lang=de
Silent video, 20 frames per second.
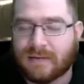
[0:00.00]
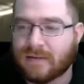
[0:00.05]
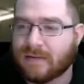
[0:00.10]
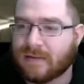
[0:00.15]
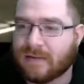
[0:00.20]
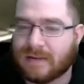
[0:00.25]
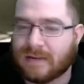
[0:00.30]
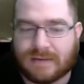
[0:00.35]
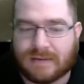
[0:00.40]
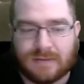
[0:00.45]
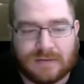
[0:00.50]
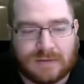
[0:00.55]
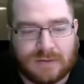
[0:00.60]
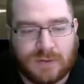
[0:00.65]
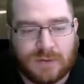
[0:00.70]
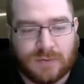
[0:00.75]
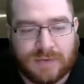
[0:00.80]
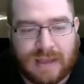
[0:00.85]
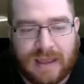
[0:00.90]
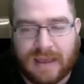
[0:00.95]
Achso, ich
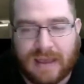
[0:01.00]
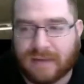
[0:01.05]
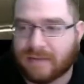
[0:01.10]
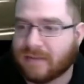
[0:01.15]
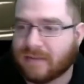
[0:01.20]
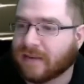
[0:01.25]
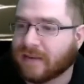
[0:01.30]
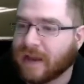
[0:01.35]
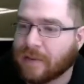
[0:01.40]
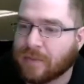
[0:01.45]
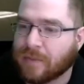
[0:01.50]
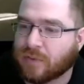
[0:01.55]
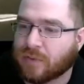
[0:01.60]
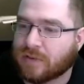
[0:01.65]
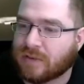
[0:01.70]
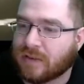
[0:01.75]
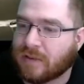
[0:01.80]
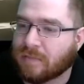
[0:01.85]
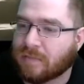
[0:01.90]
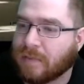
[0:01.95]
durfte eh erst in drei
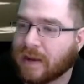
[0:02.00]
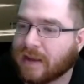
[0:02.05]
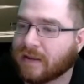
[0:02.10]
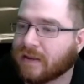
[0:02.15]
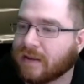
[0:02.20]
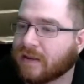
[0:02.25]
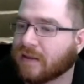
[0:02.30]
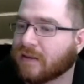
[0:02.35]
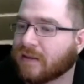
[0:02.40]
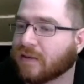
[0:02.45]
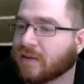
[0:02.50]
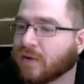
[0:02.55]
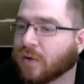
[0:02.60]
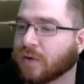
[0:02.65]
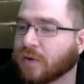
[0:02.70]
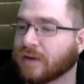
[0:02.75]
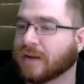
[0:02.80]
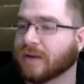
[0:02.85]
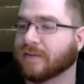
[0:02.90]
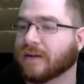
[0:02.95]
Minuten den Blick
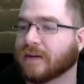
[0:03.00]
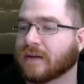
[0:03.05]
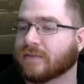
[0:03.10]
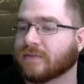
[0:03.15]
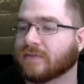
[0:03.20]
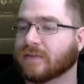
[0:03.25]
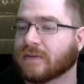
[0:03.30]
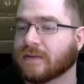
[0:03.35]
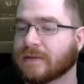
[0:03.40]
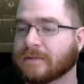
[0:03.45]
runterwerfen.